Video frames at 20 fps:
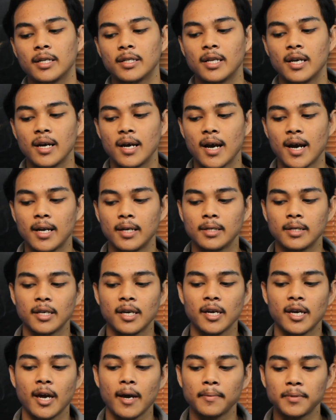dengan
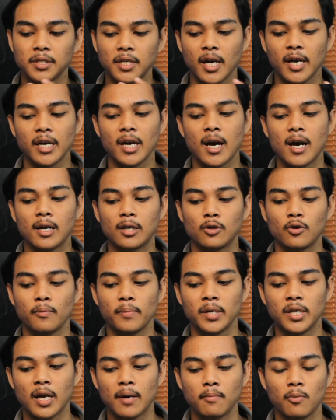keycapsnya yang
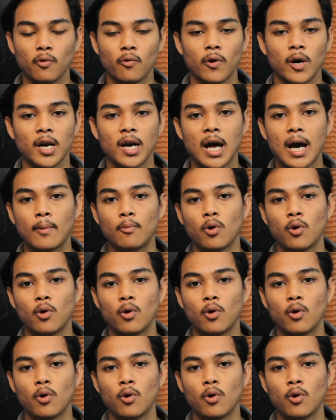dominan berwarna